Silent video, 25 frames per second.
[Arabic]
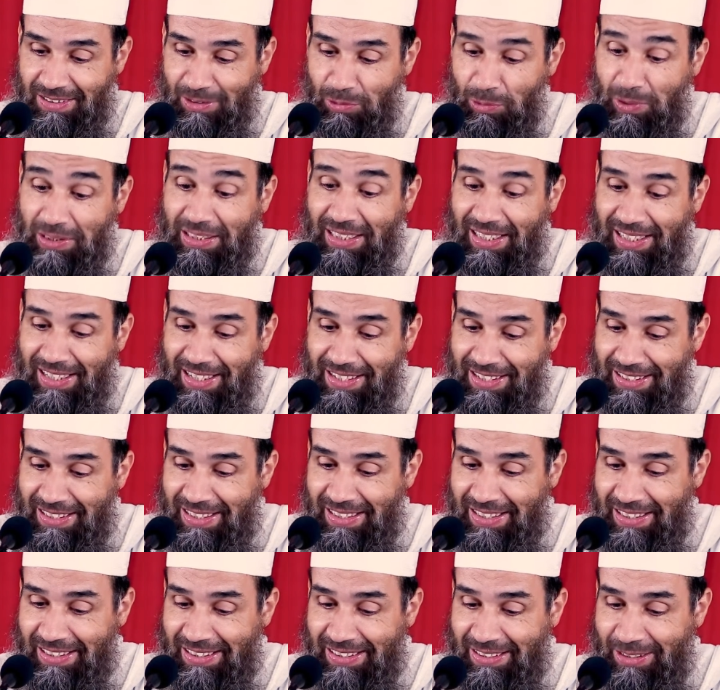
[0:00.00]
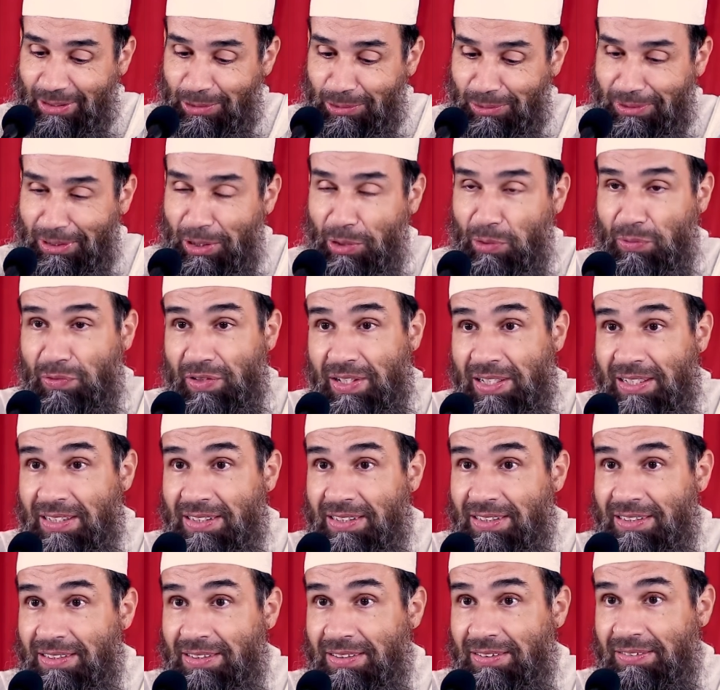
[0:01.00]
الوضع الذي يوضع فيه
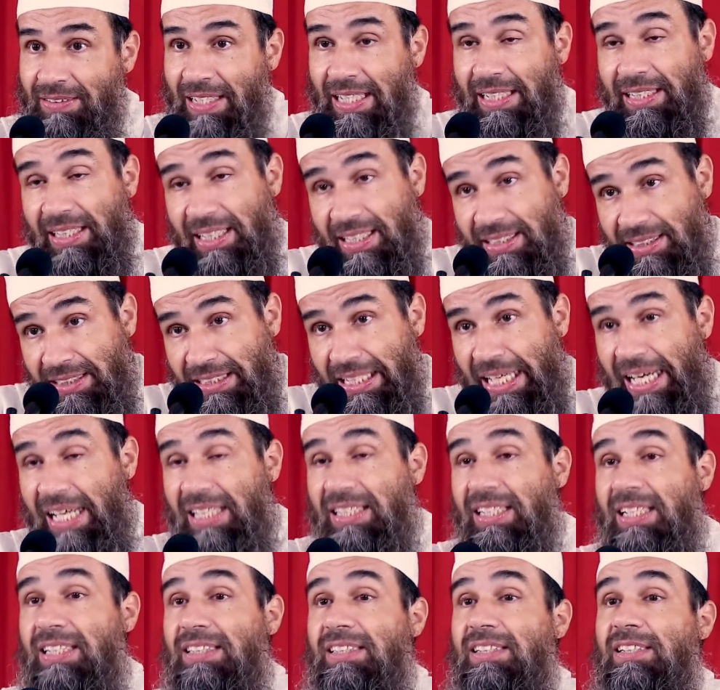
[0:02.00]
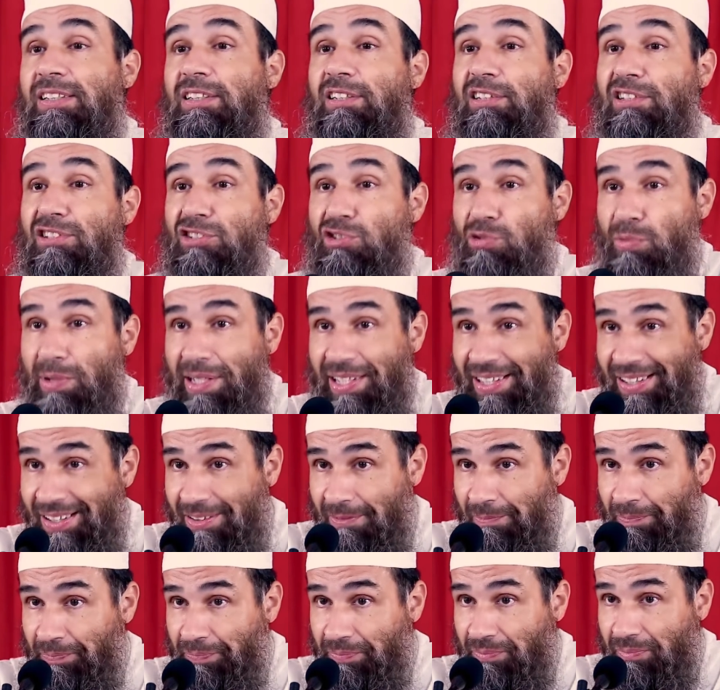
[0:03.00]
هذه قضيه عاد قضيه التصوير
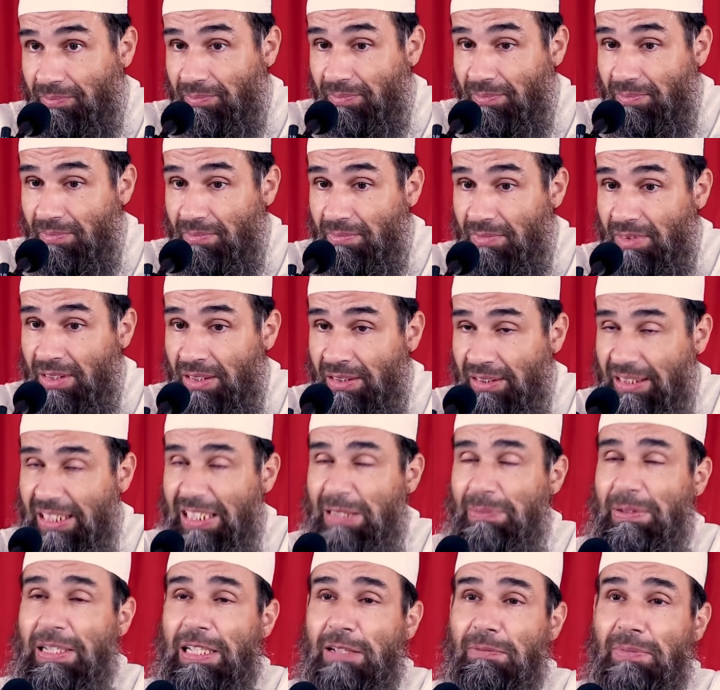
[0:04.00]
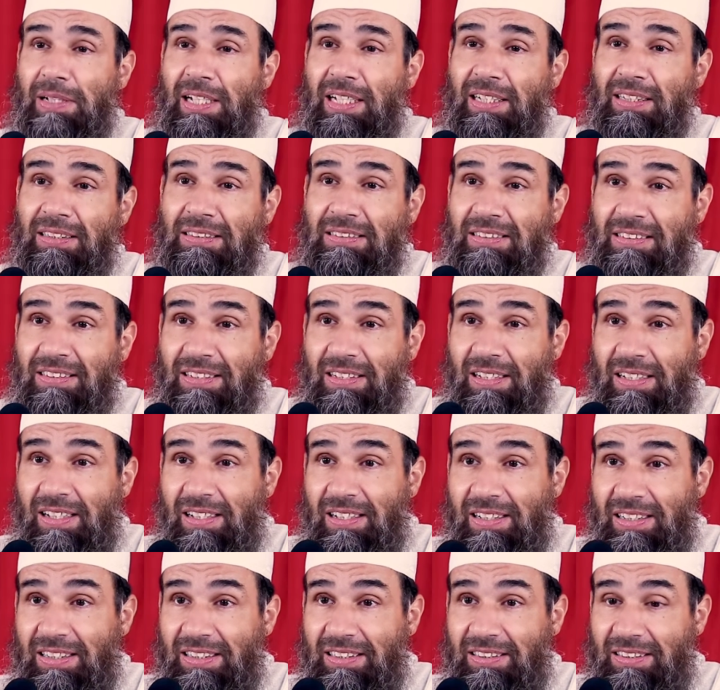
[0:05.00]
طيب هذه المراه
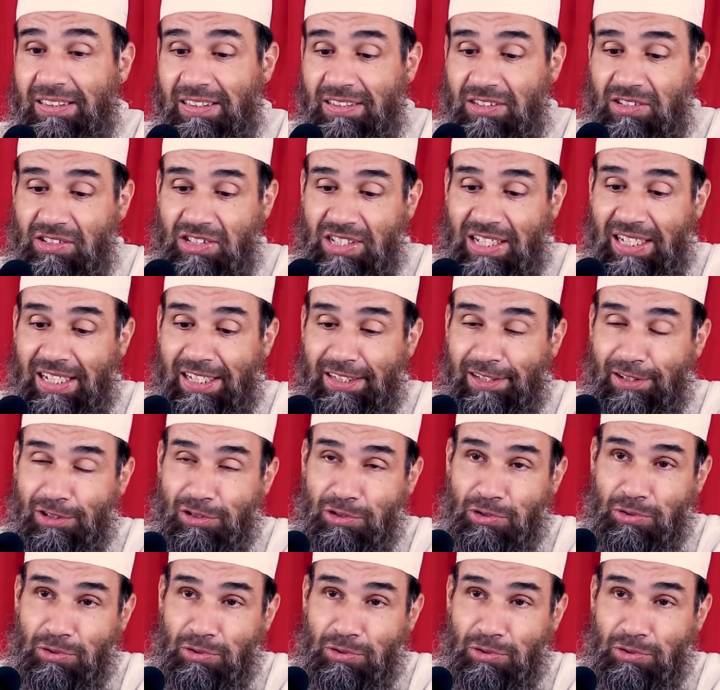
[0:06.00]
تجعل هذه